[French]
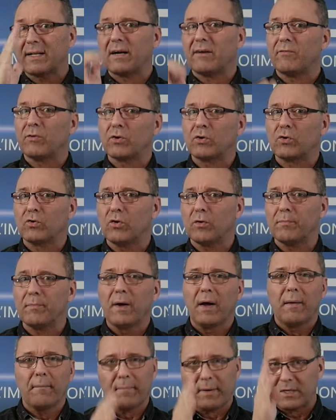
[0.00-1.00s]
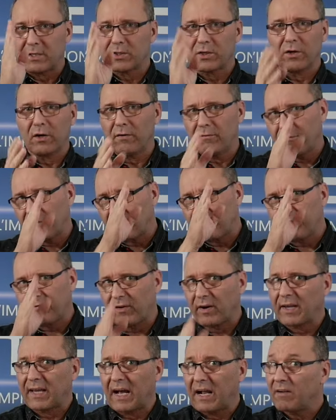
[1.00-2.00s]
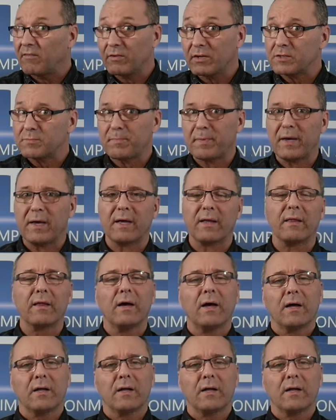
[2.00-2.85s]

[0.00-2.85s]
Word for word: dans votre coupe parce que votre focal va se perdre.